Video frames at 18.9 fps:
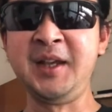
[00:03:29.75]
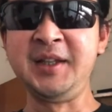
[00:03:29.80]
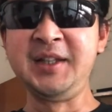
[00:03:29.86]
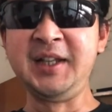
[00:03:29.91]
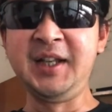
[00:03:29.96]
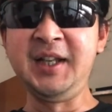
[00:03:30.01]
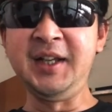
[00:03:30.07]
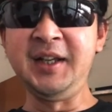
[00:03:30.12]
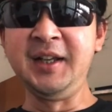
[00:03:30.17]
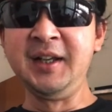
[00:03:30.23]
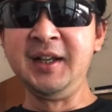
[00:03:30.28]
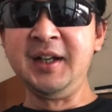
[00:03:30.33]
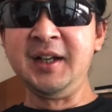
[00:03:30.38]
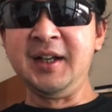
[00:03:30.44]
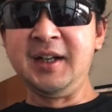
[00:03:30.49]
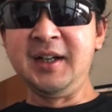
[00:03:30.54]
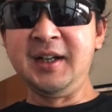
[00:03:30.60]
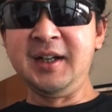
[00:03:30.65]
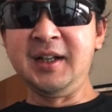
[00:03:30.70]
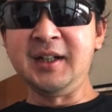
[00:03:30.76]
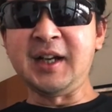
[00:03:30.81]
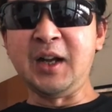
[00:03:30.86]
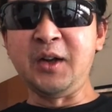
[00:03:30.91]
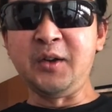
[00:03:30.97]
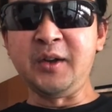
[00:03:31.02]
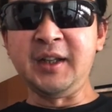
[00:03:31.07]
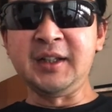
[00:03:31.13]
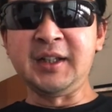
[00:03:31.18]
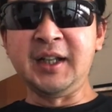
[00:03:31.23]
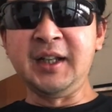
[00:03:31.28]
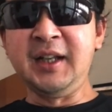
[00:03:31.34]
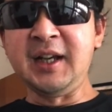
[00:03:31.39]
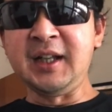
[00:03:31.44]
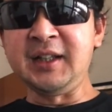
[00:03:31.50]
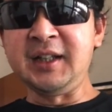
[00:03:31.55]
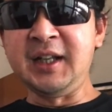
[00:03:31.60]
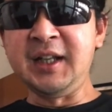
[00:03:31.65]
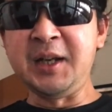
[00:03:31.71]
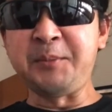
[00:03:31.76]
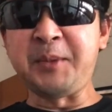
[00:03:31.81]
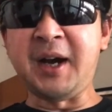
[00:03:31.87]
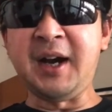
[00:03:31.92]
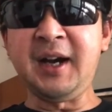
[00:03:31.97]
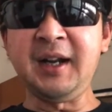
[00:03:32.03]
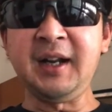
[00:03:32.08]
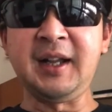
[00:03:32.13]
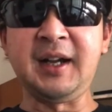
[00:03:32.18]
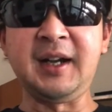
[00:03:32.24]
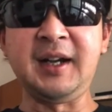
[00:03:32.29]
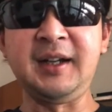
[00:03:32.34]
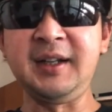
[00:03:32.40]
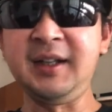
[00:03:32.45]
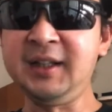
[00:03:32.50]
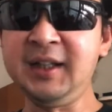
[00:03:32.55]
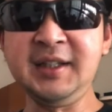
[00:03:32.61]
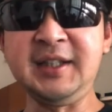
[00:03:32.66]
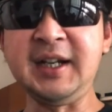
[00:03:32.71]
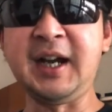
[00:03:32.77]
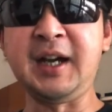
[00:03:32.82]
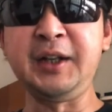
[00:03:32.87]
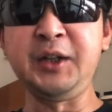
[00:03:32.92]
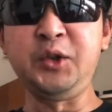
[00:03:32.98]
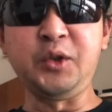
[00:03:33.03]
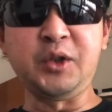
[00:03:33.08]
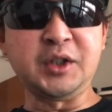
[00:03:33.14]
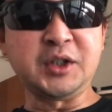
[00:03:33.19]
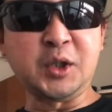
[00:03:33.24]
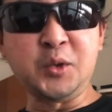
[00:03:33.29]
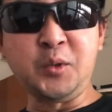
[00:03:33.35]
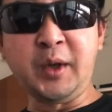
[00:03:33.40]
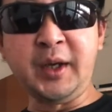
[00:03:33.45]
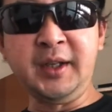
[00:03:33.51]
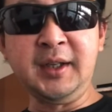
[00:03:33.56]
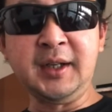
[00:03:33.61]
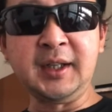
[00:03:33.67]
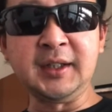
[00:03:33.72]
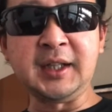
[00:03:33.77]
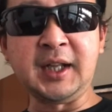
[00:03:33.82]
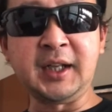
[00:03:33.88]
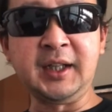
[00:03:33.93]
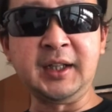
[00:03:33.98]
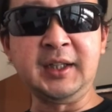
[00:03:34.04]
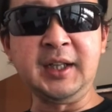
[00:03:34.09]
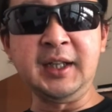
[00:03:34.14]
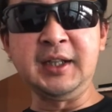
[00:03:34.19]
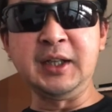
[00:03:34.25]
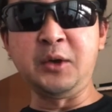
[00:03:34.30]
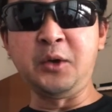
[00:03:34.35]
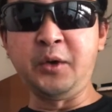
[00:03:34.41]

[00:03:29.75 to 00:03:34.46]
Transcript: jadi e, kalau kita niatannya pahala, kita jangan itu sesuai dengan targetnya aja.